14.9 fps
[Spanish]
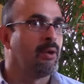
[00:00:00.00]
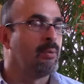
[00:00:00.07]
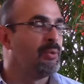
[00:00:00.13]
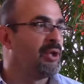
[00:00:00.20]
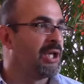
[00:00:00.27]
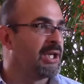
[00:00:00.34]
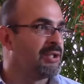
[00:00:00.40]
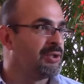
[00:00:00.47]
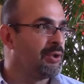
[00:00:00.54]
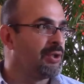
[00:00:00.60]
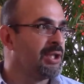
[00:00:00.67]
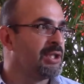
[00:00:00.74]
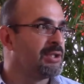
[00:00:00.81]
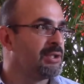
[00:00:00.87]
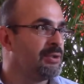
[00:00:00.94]

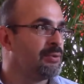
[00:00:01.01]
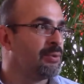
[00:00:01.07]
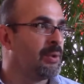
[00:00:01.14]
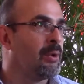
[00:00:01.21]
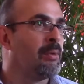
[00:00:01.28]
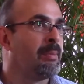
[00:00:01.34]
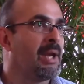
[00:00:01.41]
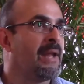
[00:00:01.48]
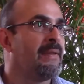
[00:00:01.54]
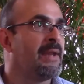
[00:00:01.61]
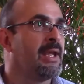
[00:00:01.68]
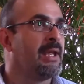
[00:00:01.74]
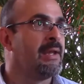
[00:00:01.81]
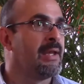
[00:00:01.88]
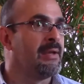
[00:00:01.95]
comunicaciones y un nuevo plan
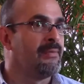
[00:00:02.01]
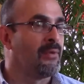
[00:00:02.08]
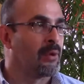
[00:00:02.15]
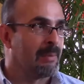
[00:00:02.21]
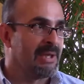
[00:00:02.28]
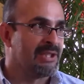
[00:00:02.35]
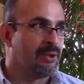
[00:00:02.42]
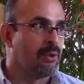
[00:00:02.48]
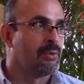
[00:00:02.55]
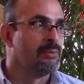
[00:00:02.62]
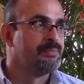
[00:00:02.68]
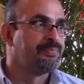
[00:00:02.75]
de, información.